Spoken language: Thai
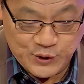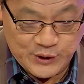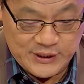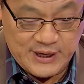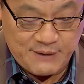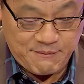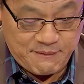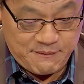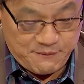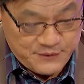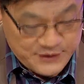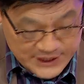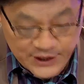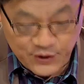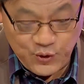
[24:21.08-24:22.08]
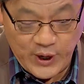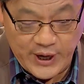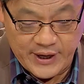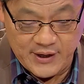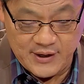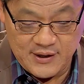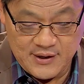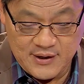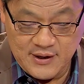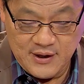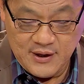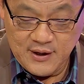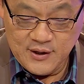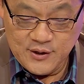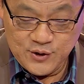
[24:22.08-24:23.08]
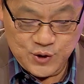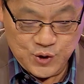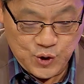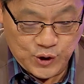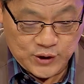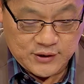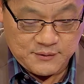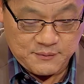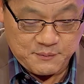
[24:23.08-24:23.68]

พิสุทธิ์จะเชิญด้วยนี่ไงชุด